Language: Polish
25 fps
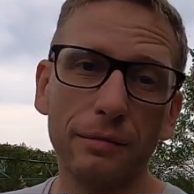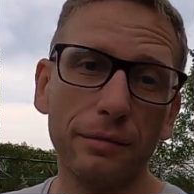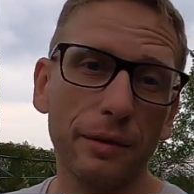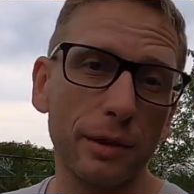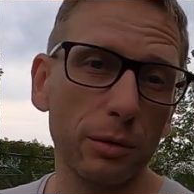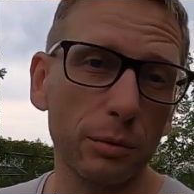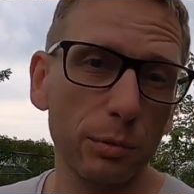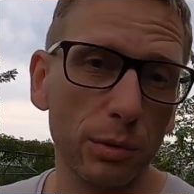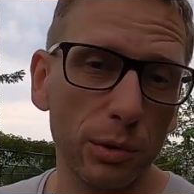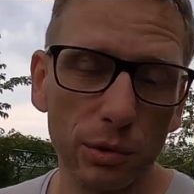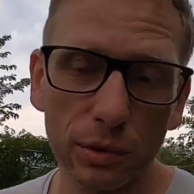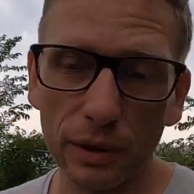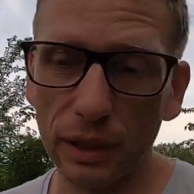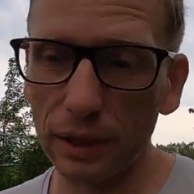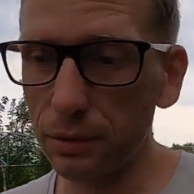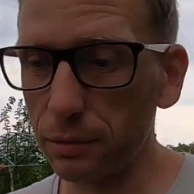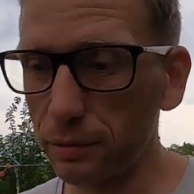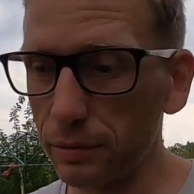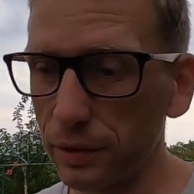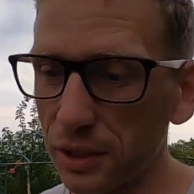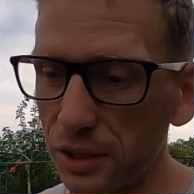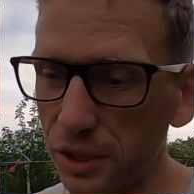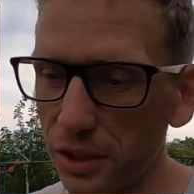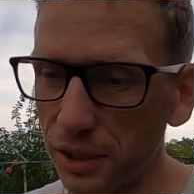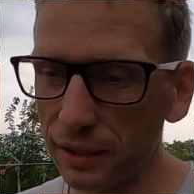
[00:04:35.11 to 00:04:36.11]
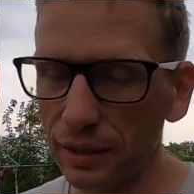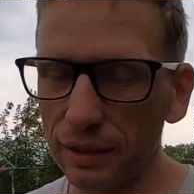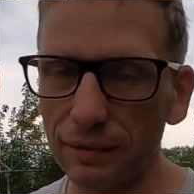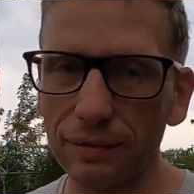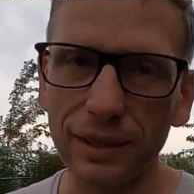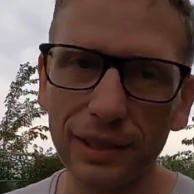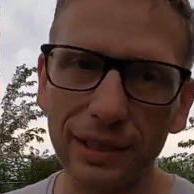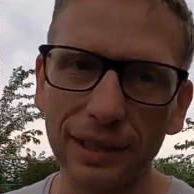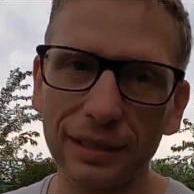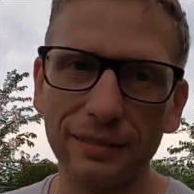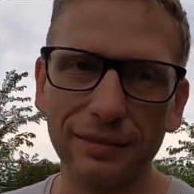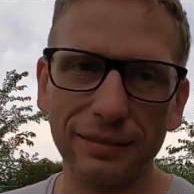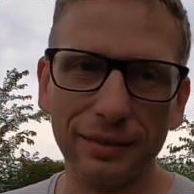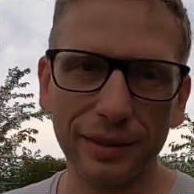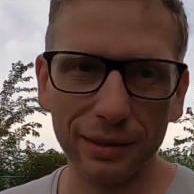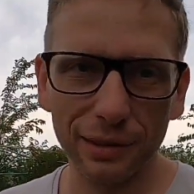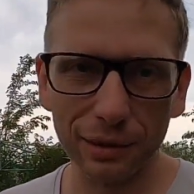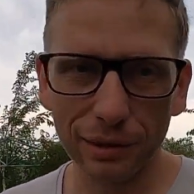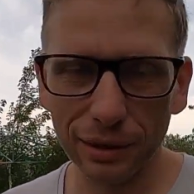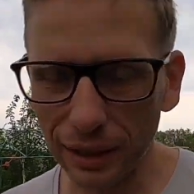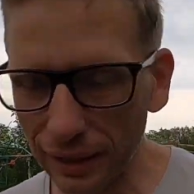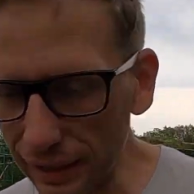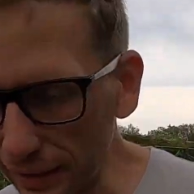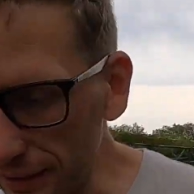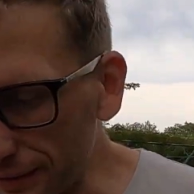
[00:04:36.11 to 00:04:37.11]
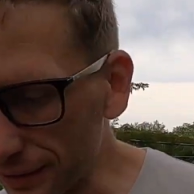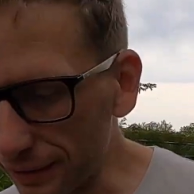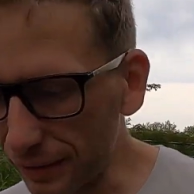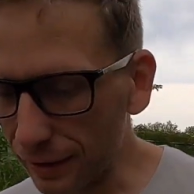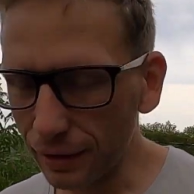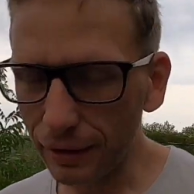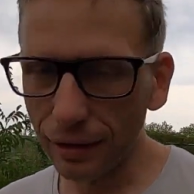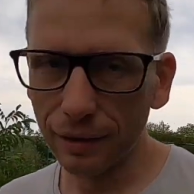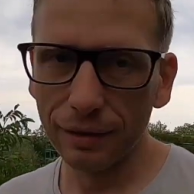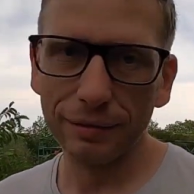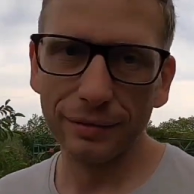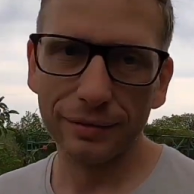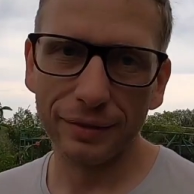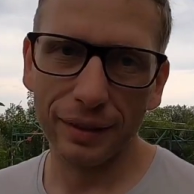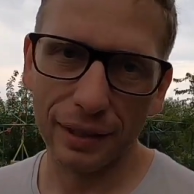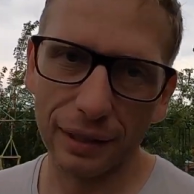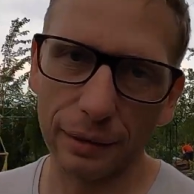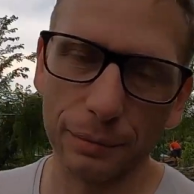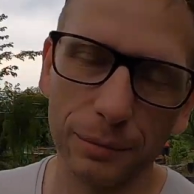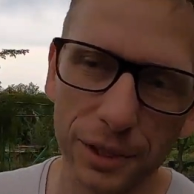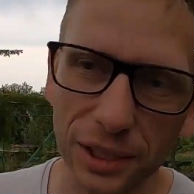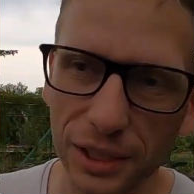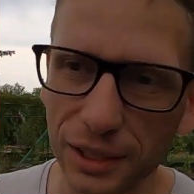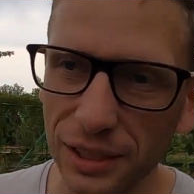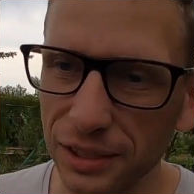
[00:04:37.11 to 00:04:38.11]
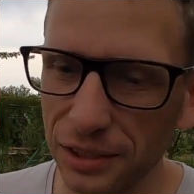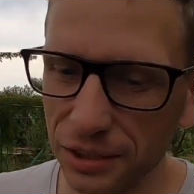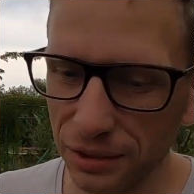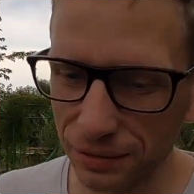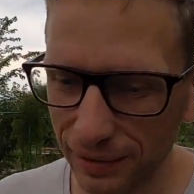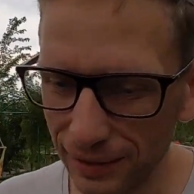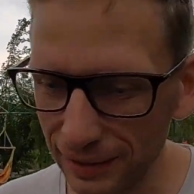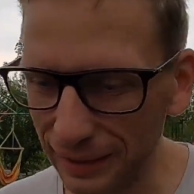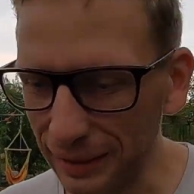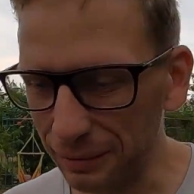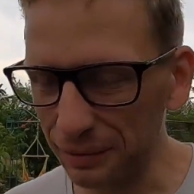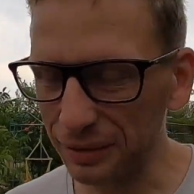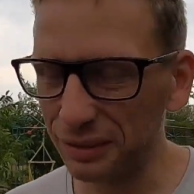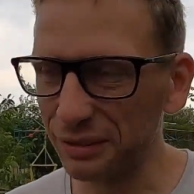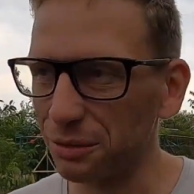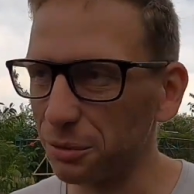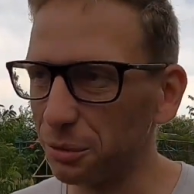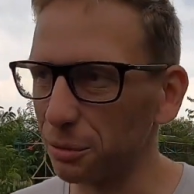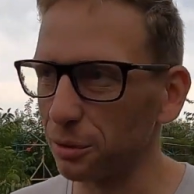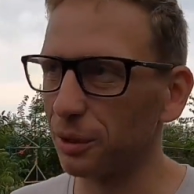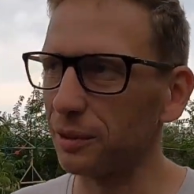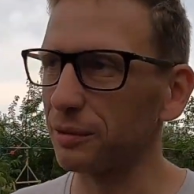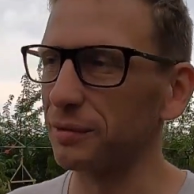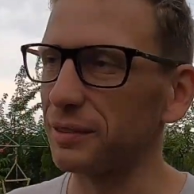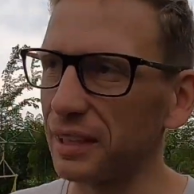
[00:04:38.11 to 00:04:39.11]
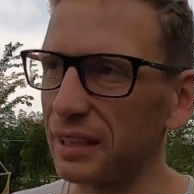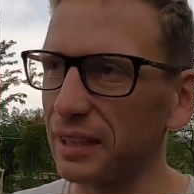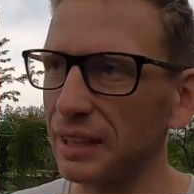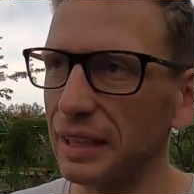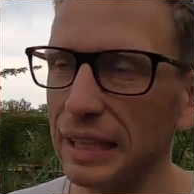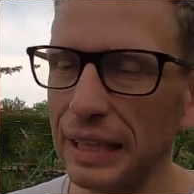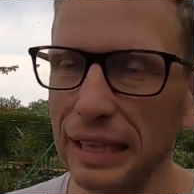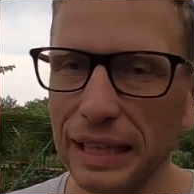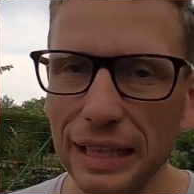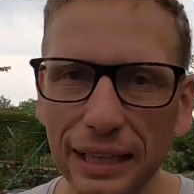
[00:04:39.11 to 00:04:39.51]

Wielu Bułgarów jeździ na wakacje do Grecji, wcale im się nie dziwię, tam jest cudownie,